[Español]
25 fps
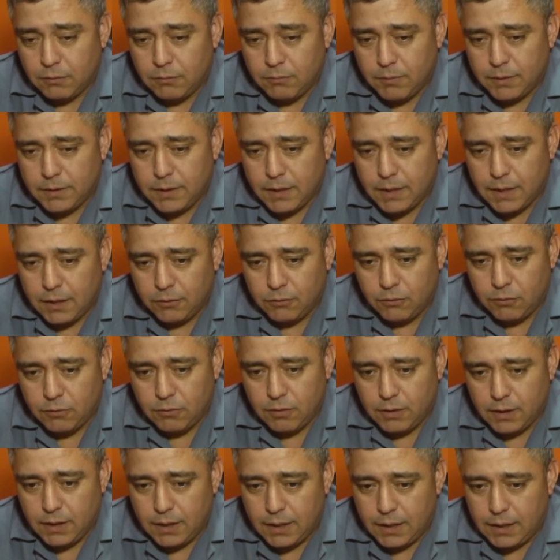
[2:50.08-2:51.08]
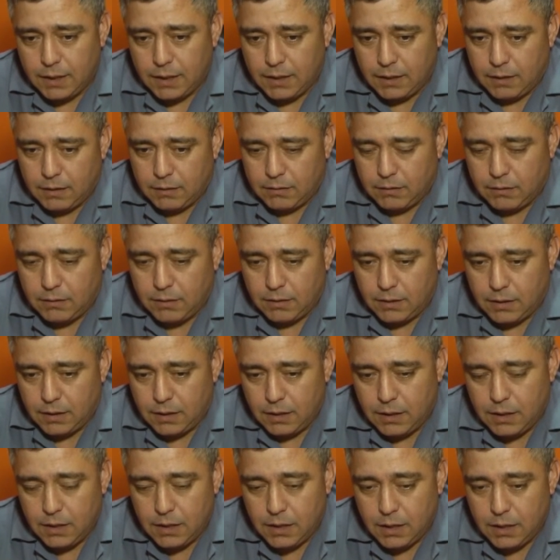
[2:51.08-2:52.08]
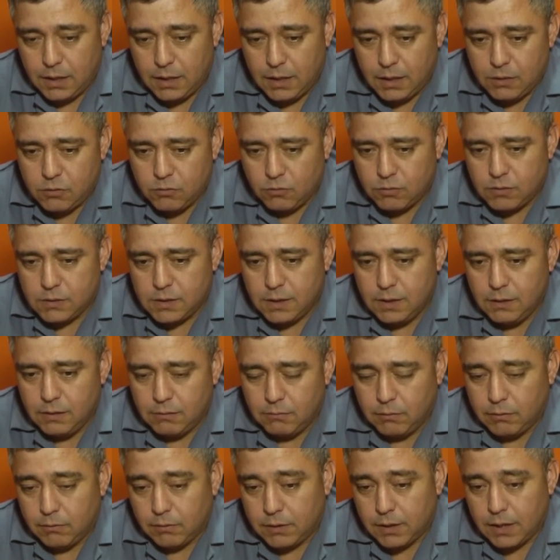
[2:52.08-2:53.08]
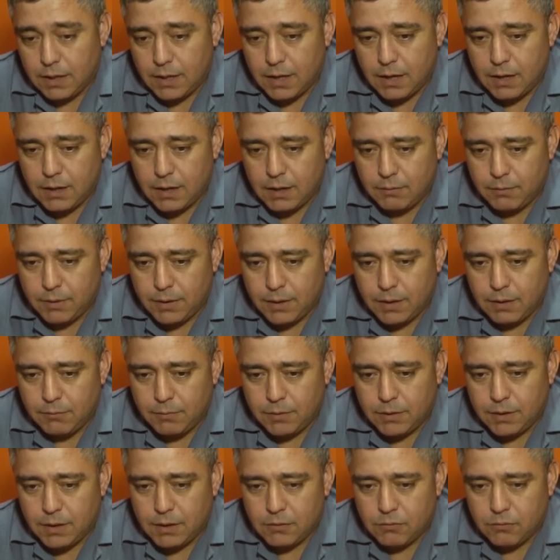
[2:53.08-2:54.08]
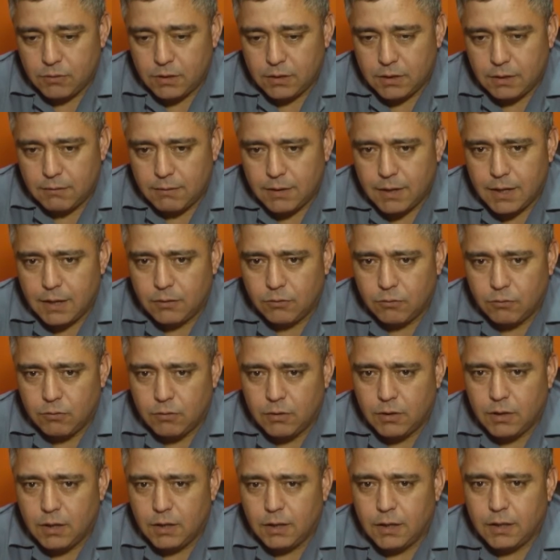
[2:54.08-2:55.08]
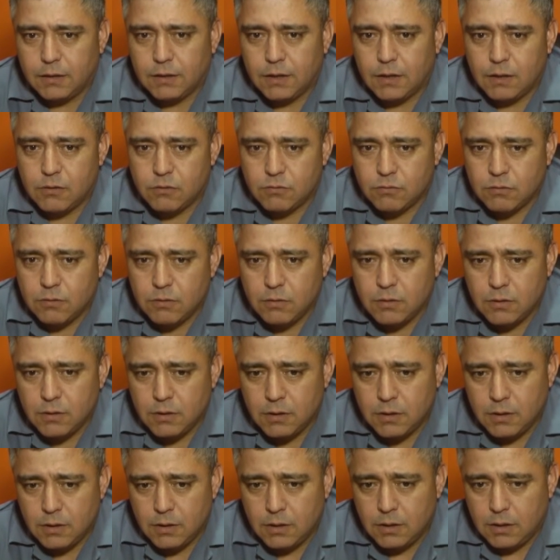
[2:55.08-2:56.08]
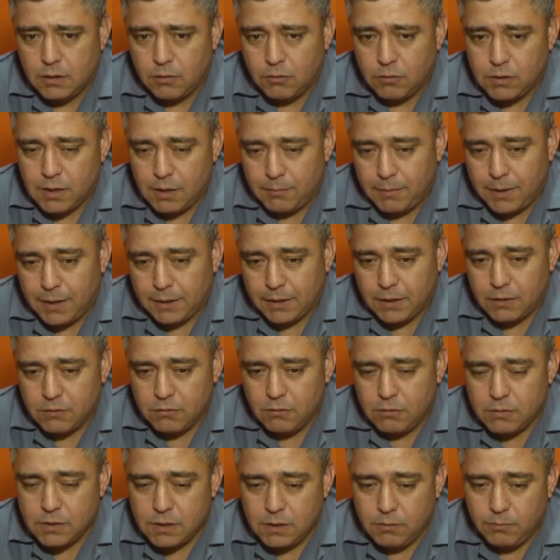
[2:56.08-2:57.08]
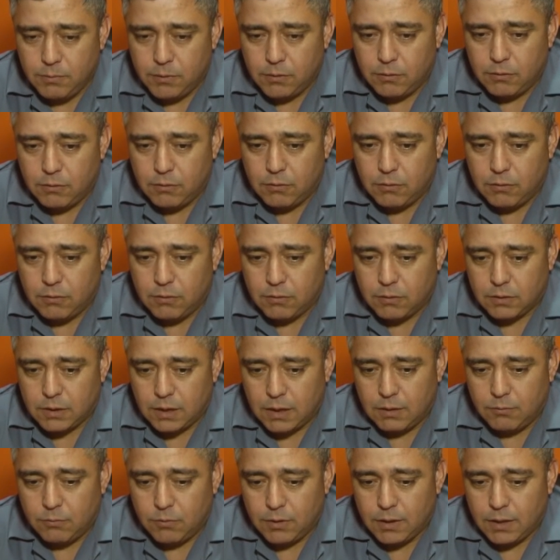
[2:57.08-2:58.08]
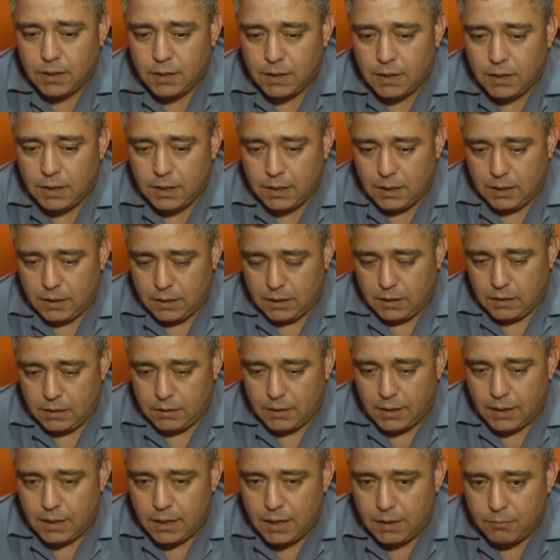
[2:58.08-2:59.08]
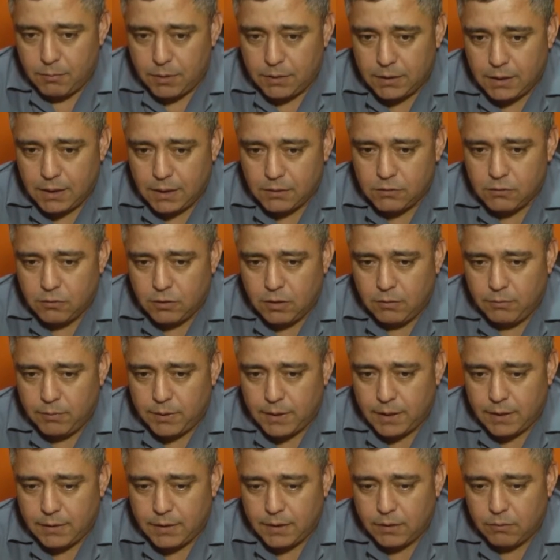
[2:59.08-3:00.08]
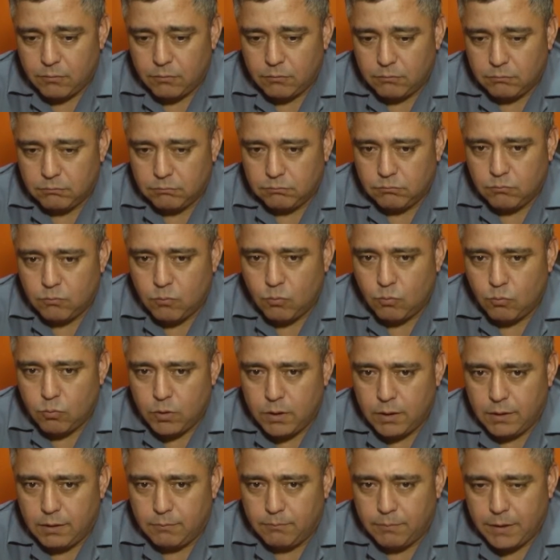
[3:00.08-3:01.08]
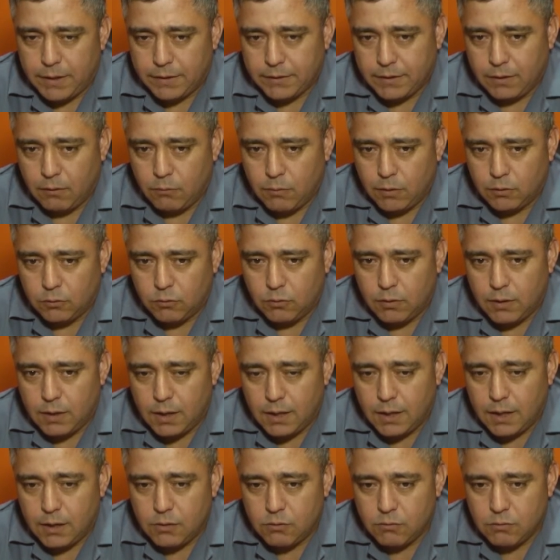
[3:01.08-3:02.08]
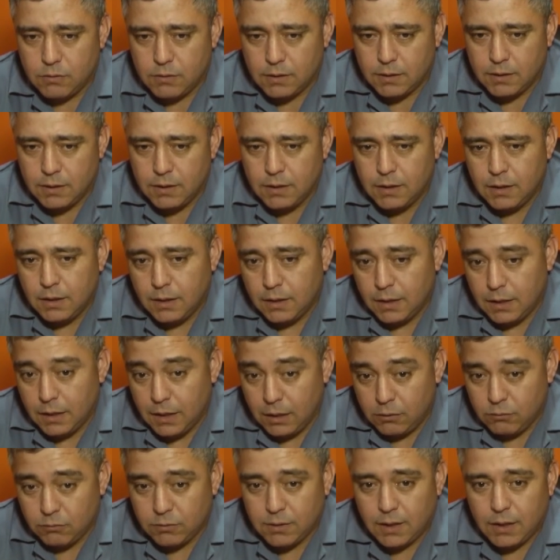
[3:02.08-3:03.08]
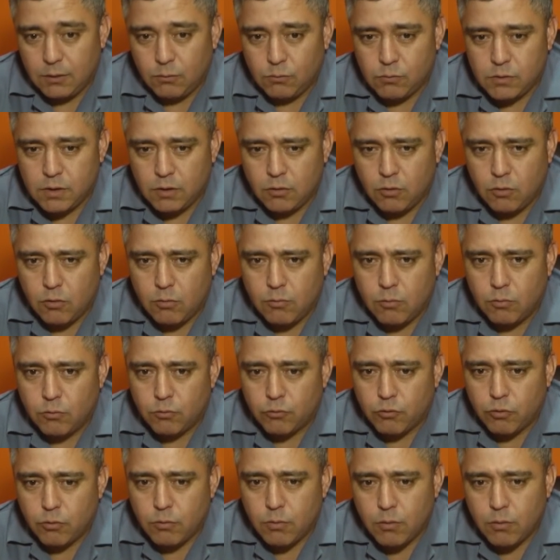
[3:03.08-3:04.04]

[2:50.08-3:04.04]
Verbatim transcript: estamos investigando eh, el, hecho en sí, está la, la Brigada de Investigaciones trabajando en este hecho. Nos llama la atención, sí, pero tenemos que darle las investigaciones para dar un, buen parte en cuanto al hecho en sí. El hecho está denunciado como un